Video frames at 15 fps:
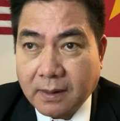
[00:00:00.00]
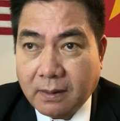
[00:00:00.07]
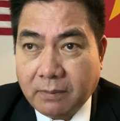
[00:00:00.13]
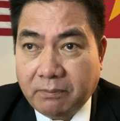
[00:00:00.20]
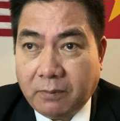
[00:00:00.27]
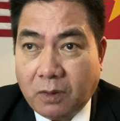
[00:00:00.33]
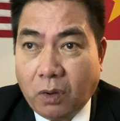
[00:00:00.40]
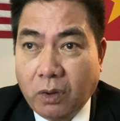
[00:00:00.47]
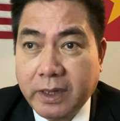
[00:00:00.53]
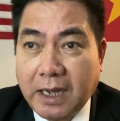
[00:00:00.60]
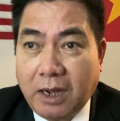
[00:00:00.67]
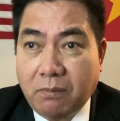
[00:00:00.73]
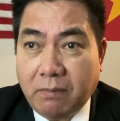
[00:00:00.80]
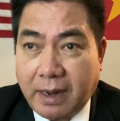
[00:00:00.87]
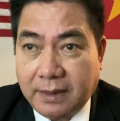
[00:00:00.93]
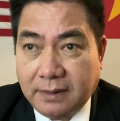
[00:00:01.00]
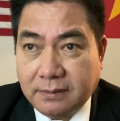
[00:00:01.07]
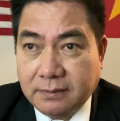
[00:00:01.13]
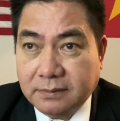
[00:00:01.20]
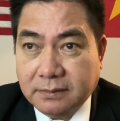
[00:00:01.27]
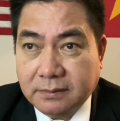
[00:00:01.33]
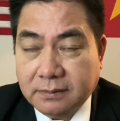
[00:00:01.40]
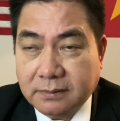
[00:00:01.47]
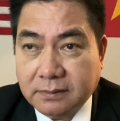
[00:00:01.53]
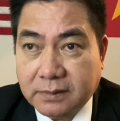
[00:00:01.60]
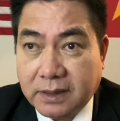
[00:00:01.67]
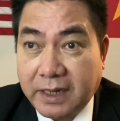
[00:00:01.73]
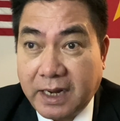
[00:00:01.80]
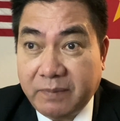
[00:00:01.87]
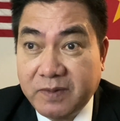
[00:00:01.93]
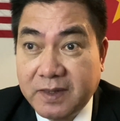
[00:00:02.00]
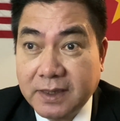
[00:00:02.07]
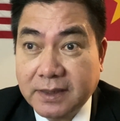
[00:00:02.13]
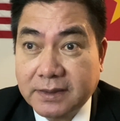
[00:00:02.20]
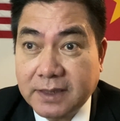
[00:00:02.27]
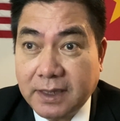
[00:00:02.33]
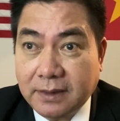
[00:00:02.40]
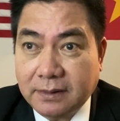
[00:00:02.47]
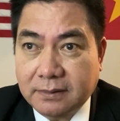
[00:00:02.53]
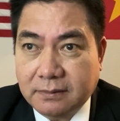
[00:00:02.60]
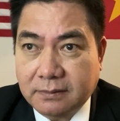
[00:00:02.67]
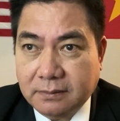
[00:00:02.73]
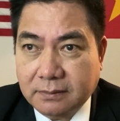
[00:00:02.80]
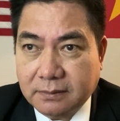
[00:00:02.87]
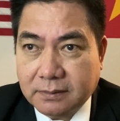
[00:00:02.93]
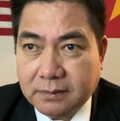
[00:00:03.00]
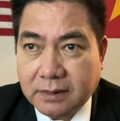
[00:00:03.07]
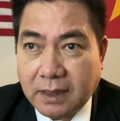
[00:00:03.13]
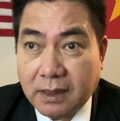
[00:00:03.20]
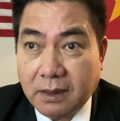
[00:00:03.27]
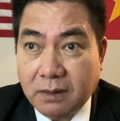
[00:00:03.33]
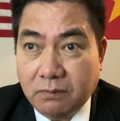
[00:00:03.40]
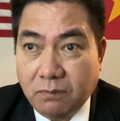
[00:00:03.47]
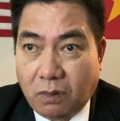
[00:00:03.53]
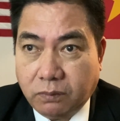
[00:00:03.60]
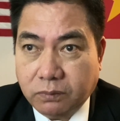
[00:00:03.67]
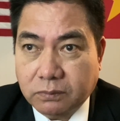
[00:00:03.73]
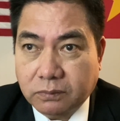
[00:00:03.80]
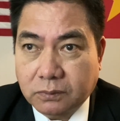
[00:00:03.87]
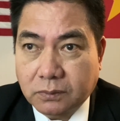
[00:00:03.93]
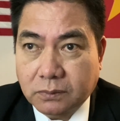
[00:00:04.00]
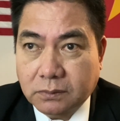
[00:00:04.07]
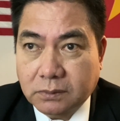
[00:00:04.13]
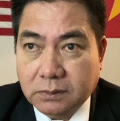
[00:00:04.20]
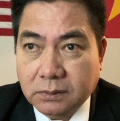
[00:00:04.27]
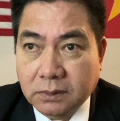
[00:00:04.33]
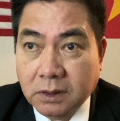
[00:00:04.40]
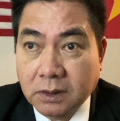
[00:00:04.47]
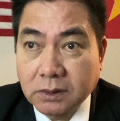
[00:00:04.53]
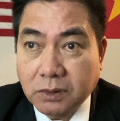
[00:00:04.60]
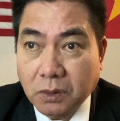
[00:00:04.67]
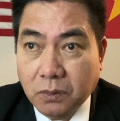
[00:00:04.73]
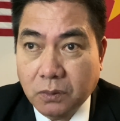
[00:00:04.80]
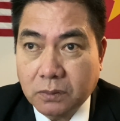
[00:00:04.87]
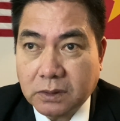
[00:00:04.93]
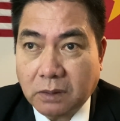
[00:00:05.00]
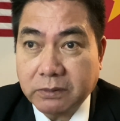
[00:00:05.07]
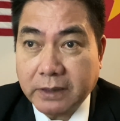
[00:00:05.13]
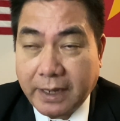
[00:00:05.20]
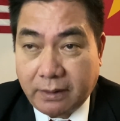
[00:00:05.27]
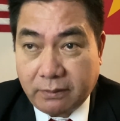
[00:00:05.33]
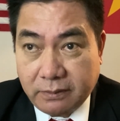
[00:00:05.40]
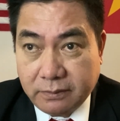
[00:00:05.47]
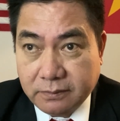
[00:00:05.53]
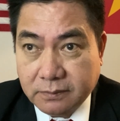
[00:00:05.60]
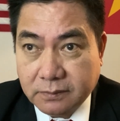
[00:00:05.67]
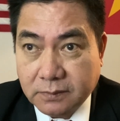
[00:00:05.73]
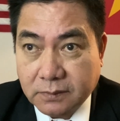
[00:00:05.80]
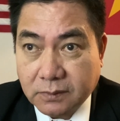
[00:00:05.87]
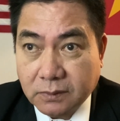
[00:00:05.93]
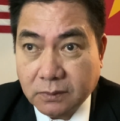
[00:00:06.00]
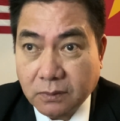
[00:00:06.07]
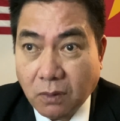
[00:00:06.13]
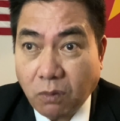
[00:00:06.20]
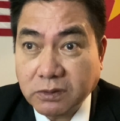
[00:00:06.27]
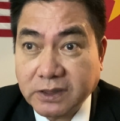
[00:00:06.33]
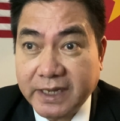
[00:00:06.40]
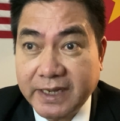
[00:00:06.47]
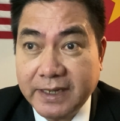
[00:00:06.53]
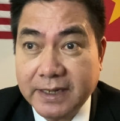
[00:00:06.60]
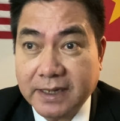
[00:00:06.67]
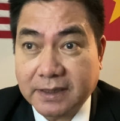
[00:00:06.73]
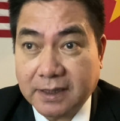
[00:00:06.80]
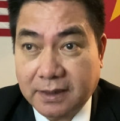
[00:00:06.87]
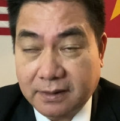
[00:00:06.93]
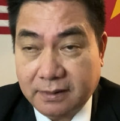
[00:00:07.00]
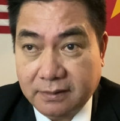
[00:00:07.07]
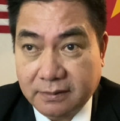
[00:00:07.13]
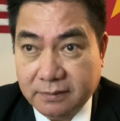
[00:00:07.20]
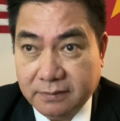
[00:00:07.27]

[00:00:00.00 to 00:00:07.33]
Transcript: Hồi giáo mạnh thì đem giết chết các linh mục, nữ tu công giáo, đốt cháy nhà thờ.